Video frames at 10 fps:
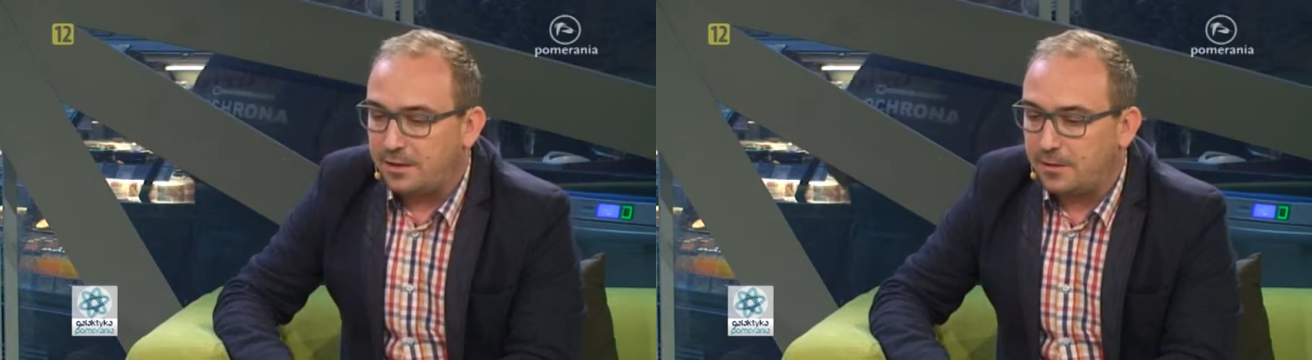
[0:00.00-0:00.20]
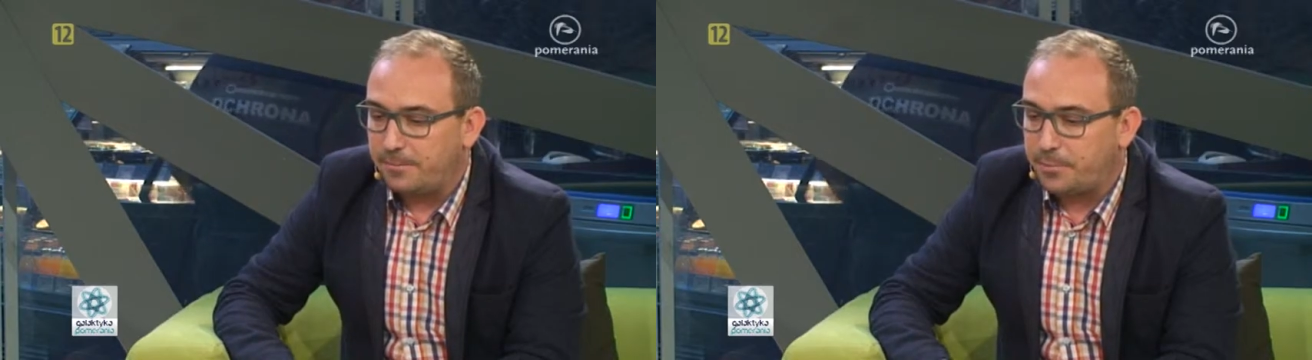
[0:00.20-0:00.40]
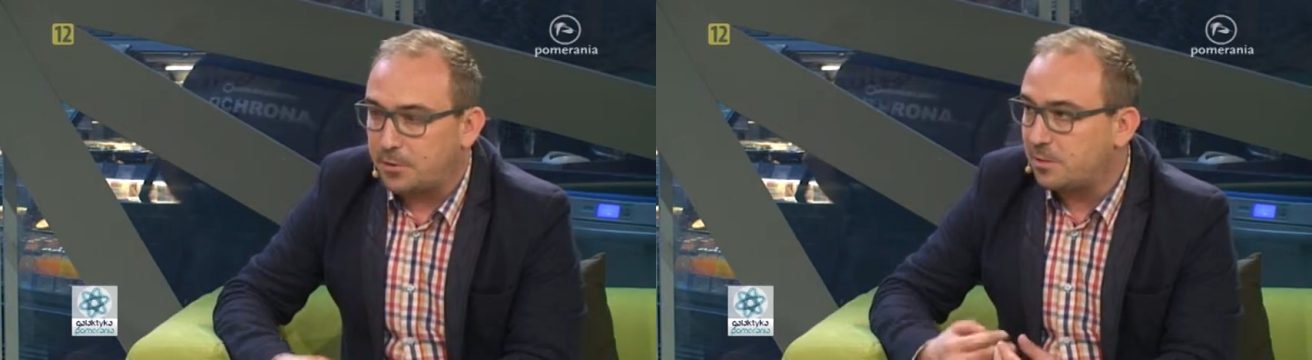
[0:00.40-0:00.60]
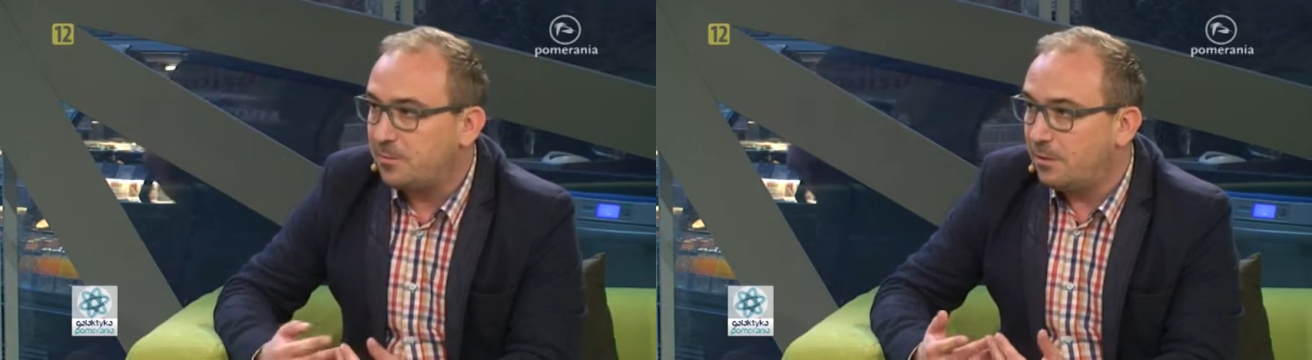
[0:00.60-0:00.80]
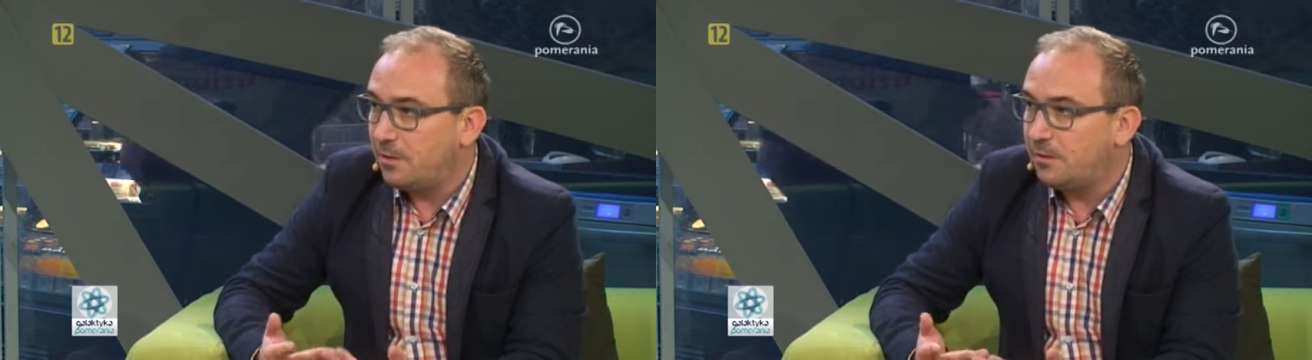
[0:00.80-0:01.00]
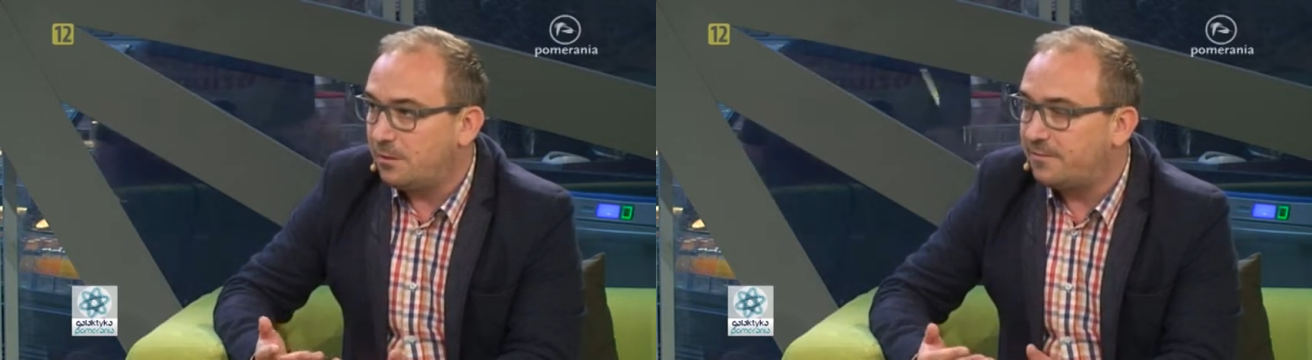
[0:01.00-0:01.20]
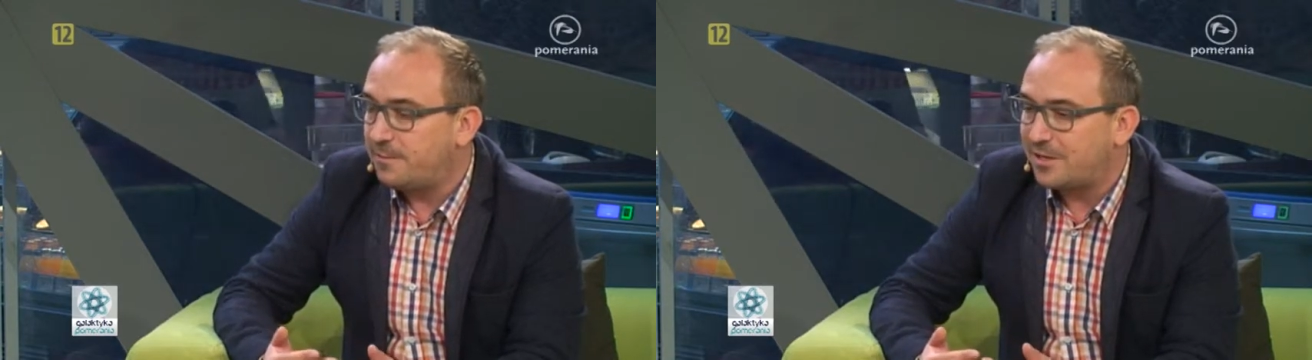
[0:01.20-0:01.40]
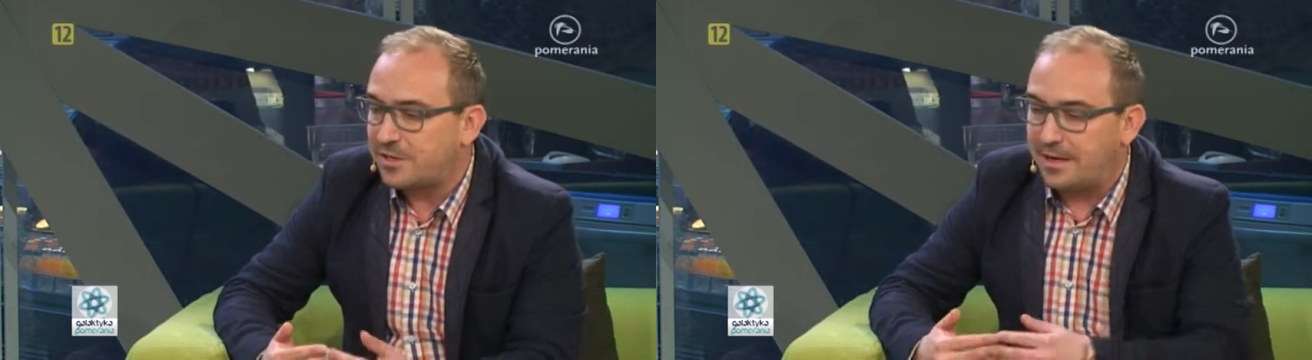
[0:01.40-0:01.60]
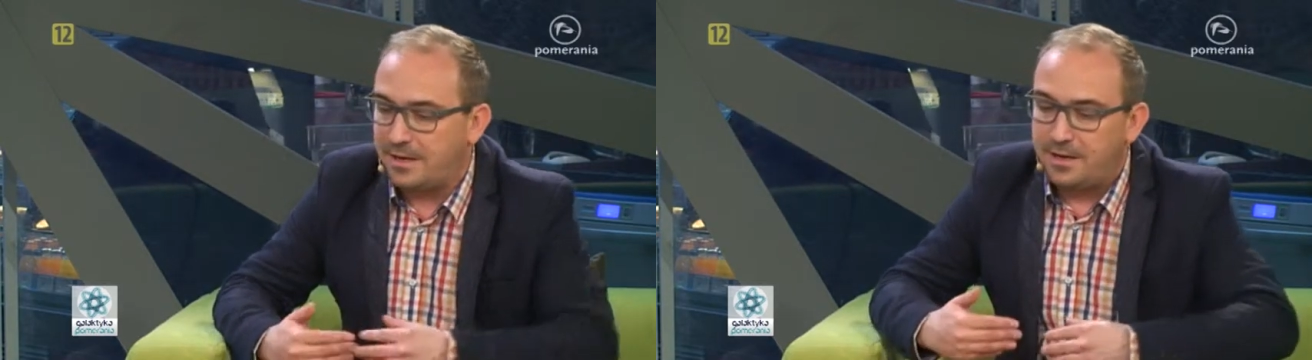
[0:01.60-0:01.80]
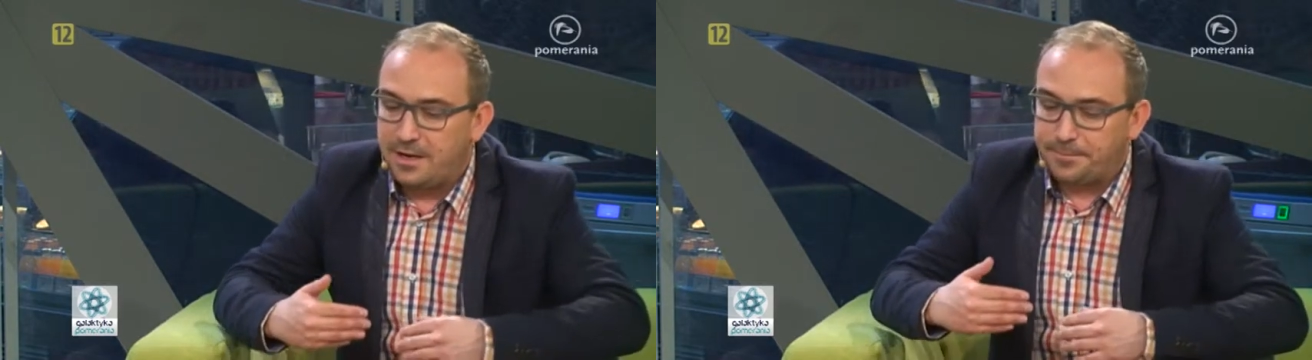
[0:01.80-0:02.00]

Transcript: i proszę mi wybacz, ale